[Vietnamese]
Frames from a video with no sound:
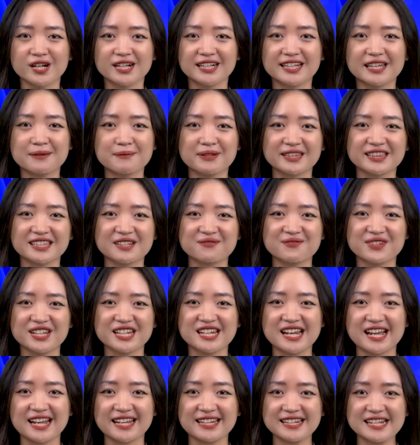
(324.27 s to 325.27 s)
khi mà tiền vệ
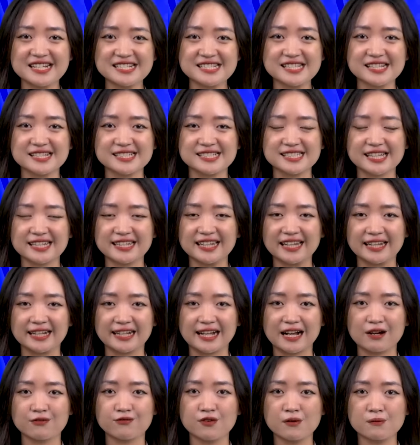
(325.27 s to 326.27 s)
này đã rời gia đình
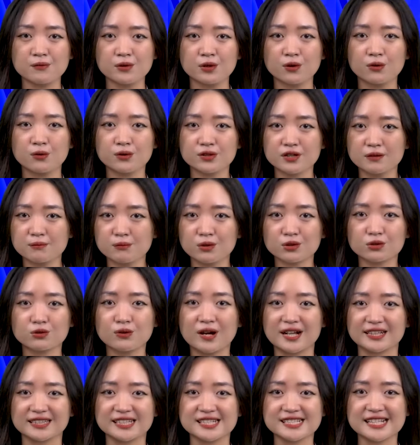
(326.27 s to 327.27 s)
cao phong độ được một
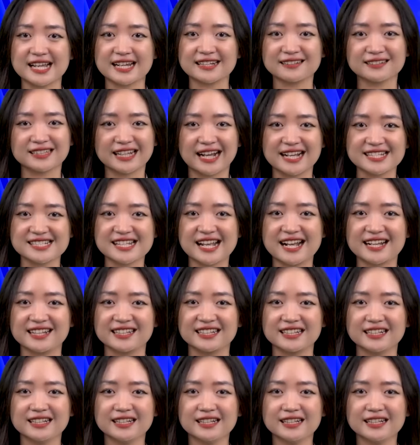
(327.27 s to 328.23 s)
khoảng thời gian khá dài.